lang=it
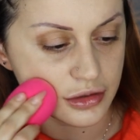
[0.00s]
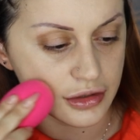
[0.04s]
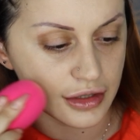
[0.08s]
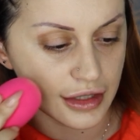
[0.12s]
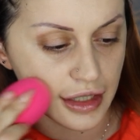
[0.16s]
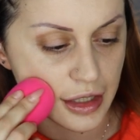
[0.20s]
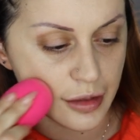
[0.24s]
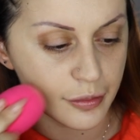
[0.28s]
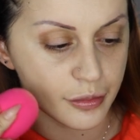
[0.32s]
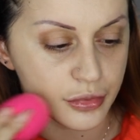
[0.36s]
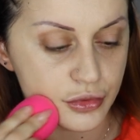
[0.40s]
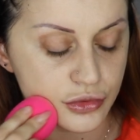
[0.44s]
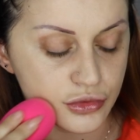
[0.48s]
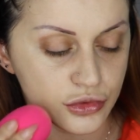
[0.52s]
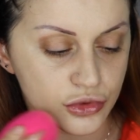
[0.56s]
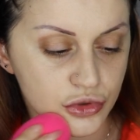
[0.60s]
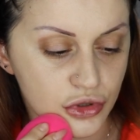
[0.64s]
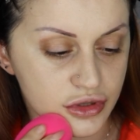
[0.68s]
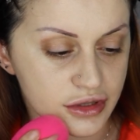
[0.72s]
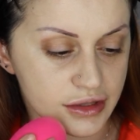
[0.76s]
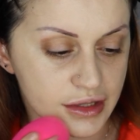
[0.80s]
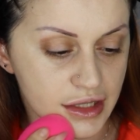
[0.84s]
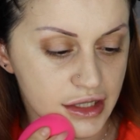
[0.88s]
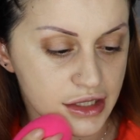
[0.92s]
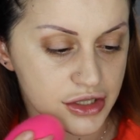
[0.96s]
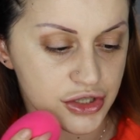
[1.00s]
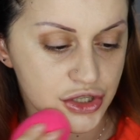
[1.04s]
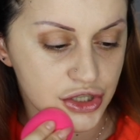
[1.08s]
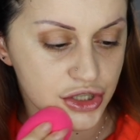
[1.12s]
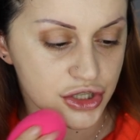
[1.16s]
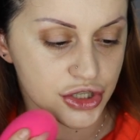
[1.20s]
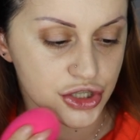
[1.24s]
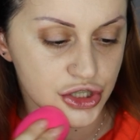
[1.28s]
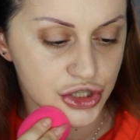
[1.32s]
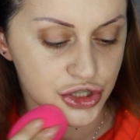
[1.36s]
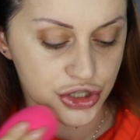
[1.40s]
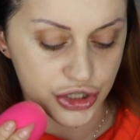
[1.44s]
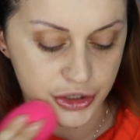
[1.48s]

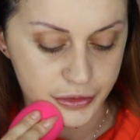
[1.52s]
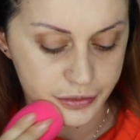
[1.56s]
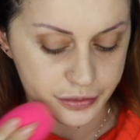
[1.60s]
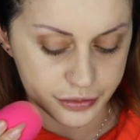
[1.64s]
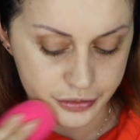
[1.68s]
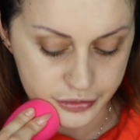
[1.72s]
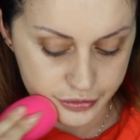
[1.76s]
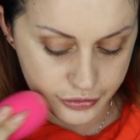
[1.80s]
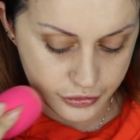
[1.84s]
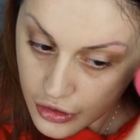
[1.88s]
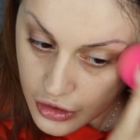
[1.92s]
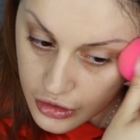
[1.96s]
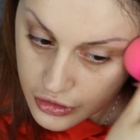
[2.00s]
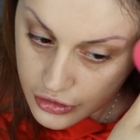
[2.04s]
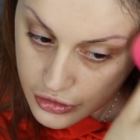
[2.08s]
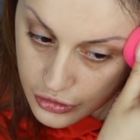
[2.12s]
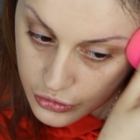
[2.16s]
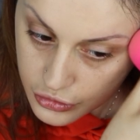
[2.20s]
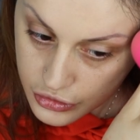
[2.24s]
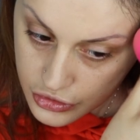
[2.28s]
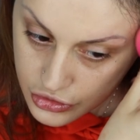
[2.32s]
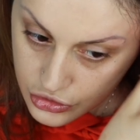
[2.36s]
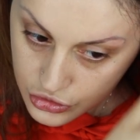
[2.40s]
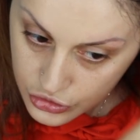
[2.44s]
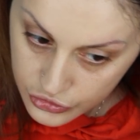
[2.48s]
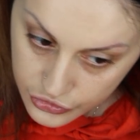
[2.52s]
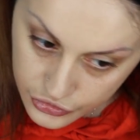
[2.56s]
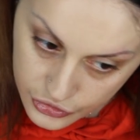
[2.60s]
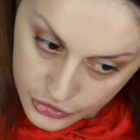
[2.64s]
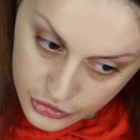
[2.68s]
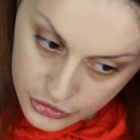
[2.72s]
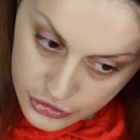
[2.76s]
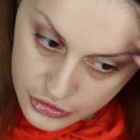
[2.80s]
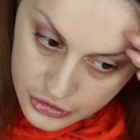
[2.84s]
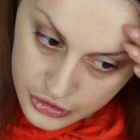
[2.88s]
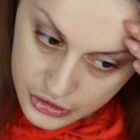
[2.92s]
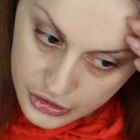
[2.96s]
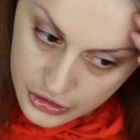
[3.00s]
3.10c e di questo
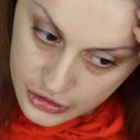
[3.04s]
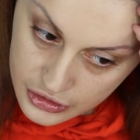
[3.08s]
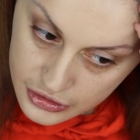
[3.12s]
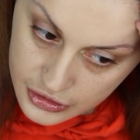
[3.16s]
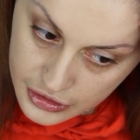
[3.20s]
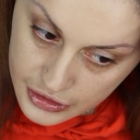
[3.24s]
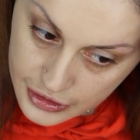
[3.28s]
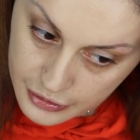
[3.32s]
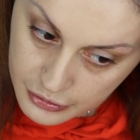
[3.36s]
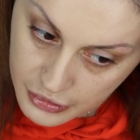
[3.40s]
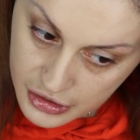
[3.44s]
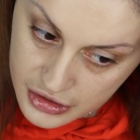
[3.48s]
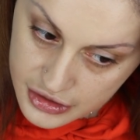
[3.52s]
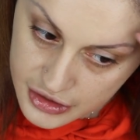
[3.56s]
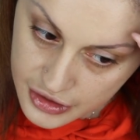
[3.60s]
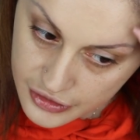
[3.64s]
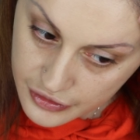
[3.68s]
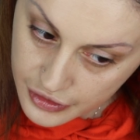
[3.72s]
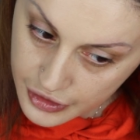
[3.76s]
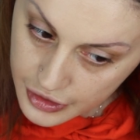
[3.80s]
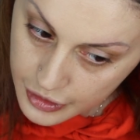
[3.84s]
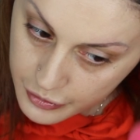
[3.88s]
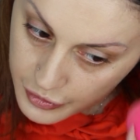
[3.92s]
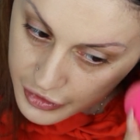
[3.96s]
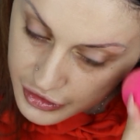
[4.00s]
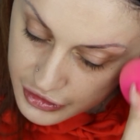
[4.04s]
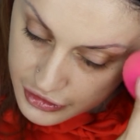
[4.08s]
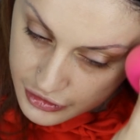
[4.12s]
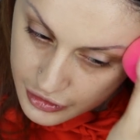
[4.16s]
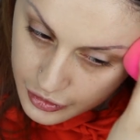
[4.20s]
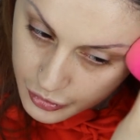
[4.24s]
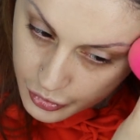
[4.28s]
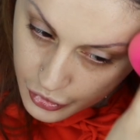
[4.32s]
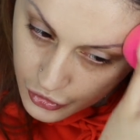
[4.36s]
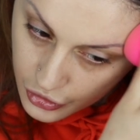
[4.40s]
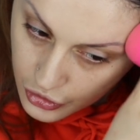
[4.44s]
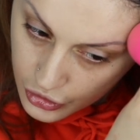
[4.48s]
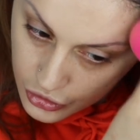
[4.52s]
fondotinta ne basta veramente
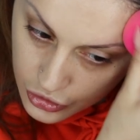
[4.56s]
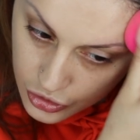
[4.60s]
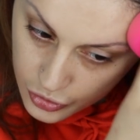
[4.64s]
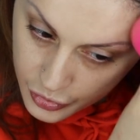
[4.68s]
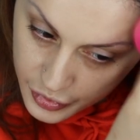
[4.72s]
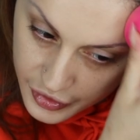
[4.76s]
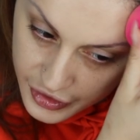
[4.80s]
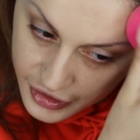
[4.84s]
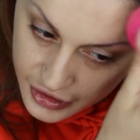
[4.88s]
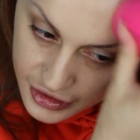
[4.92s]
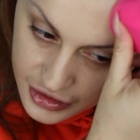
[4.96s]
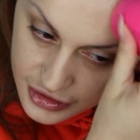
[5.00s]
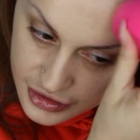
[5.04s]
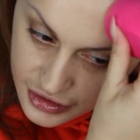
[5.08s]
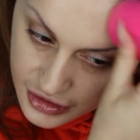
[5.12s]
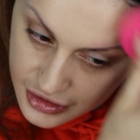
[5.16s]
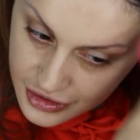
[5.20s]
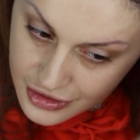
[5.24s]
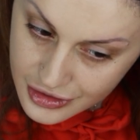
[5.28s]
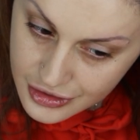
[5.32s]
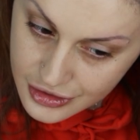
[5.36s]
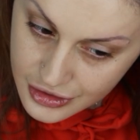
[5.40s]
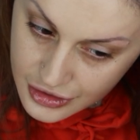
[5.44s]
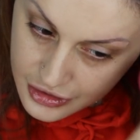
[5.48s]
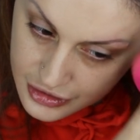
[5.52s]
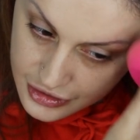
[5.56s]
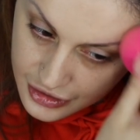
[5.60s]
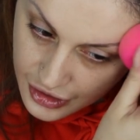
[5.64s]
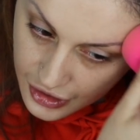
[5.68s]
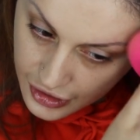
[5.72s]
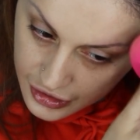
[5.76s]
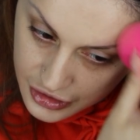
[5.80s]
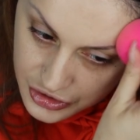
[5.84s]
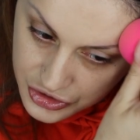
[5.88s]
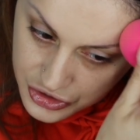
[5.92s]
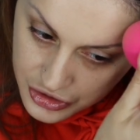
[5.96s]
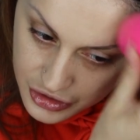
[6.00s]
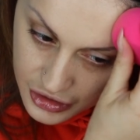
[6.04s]
poco perché se si
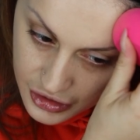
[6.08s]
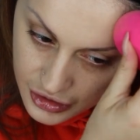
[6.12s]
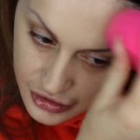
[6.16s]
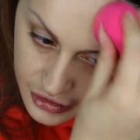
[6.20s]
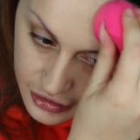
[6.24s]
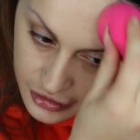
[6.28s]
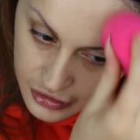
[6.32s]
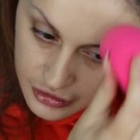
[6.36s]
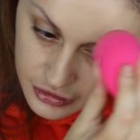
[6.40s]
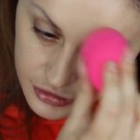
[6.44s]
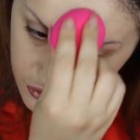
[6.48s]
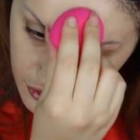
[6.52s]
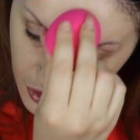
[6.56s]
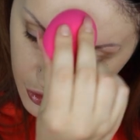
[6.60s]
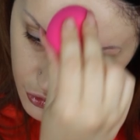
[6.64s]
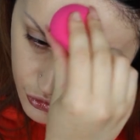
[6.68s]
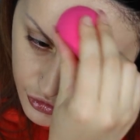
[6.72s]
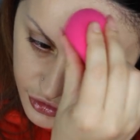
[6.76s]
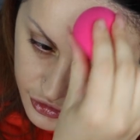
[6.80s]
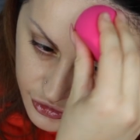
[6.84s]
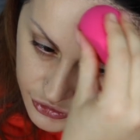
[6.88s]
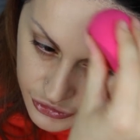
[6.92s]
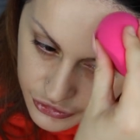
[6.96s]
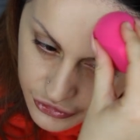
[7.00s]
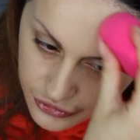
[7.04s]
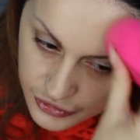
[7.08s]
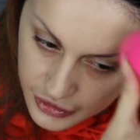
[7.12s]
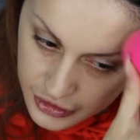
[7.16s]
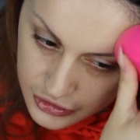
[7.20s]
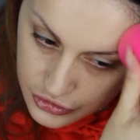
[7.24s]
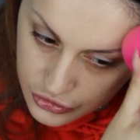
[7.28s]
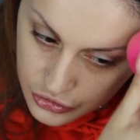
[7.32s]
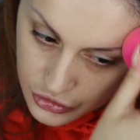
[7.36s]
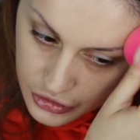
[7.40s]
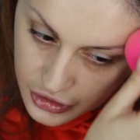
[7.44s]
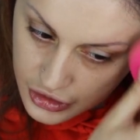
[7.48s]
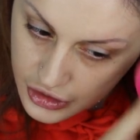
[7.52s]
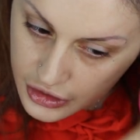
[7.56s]
esagera fa un
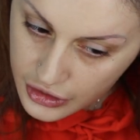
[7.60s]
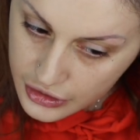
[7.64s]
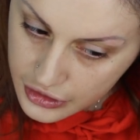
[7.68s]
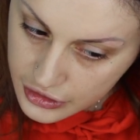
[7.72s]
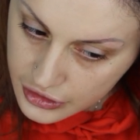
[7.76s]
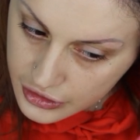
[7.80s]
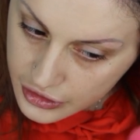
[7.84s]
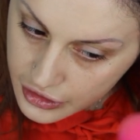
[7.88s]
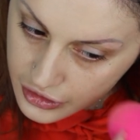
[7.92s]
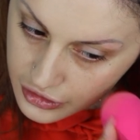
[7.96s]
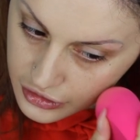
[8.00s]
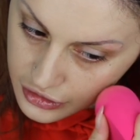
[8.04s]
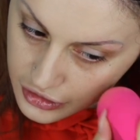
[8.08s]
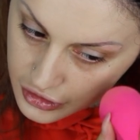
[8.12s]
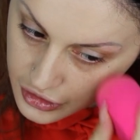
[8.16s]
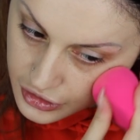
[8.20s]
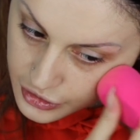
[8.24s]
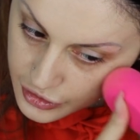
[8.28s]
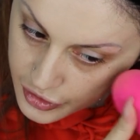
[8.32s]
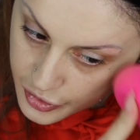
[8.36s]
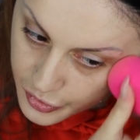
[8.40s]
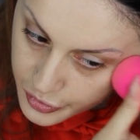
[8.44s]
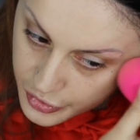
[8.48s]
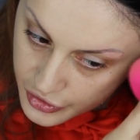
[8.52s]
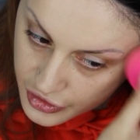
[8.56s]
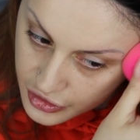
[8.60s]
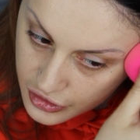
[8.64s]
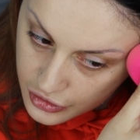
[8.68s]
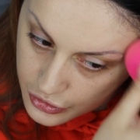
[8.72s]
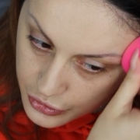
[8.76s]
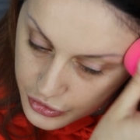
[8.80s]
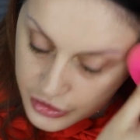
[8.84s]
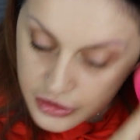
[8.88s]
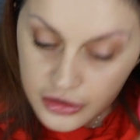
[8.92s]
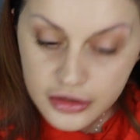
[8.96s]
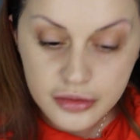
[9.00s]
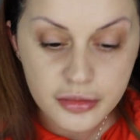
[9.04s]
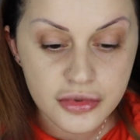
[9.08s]
effetto cakey che è terribile
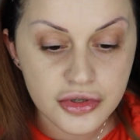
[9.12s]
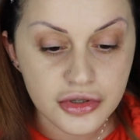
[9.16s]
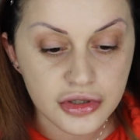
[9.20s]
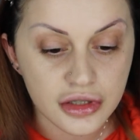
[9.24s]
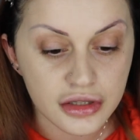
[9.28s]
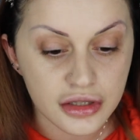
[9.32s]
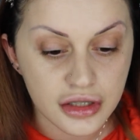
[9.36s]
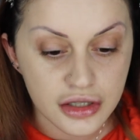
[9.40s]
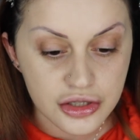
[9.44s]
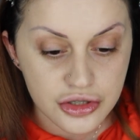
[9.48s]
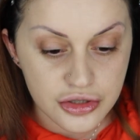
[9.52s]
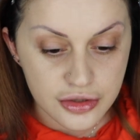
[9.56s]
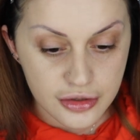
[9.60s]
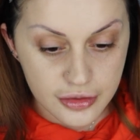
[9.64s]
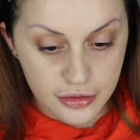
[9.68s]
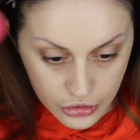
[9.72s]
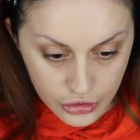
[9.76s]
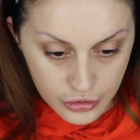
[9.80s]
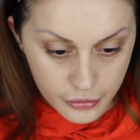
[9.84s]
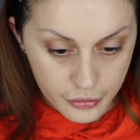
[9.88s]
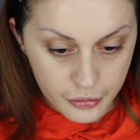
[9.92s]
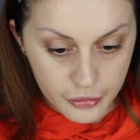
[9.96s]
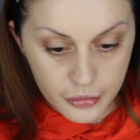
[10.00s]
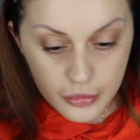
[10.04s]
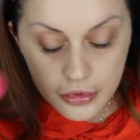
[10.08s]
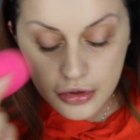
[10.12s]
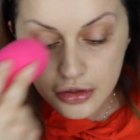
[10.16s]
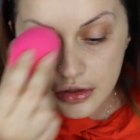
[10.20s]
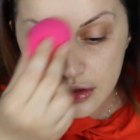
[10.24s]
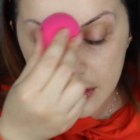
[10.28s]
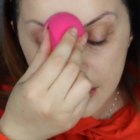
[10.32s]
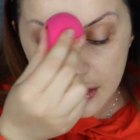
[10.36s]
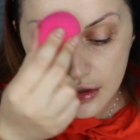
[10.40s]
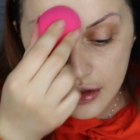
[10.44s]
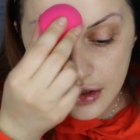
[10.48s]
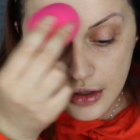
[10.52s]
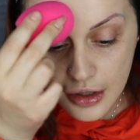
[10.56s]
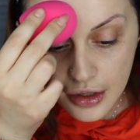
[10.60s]
quindi bisogna andarci con
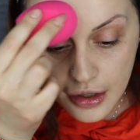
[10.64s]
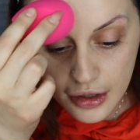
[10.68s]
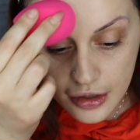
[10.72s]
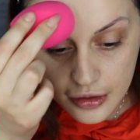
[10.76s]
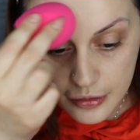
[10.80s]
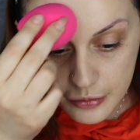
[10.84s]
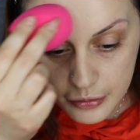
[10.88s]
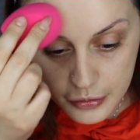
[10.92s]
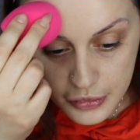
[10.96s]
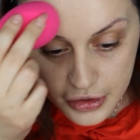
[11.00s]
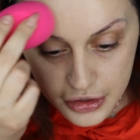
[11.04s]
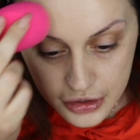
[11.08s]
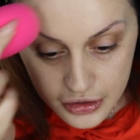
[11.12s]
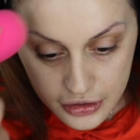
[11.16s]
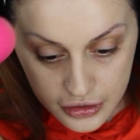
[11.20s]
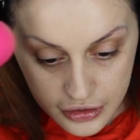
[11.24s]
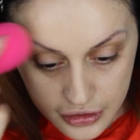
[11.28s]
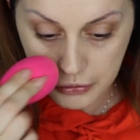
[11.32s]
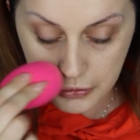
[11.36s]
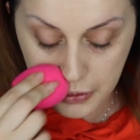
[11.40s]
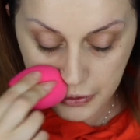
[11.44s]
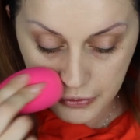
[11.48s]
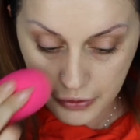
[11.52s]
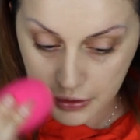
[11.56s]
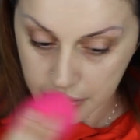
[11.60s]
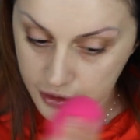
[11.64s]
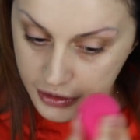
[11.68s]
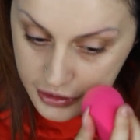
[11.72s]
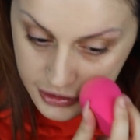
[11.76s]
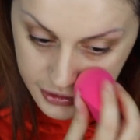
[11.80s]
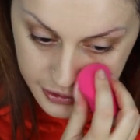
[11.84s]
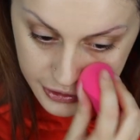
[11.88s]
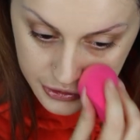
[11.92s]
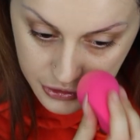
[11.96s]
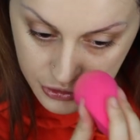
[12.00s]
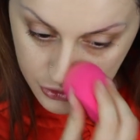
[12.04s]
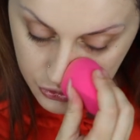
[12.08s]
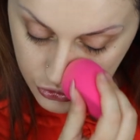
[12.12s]
molta calma una volta
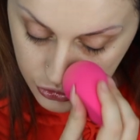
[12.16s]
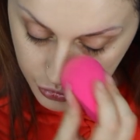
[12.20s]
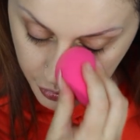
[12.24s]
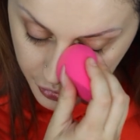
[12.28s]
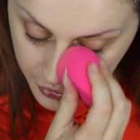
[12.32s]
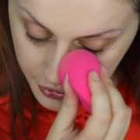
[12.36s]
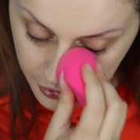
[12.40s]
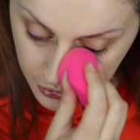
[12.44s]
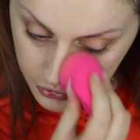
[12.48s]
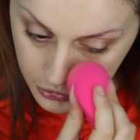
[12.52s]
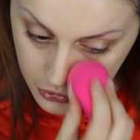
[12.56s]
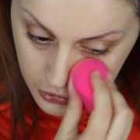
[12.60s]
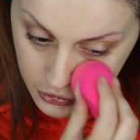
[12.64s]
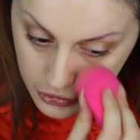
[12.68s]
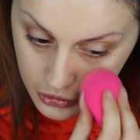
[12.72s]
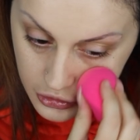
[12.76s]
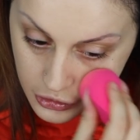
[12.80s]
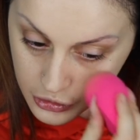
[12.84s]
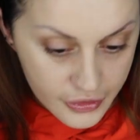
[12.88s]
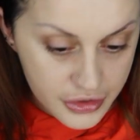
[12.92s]
steso stupendo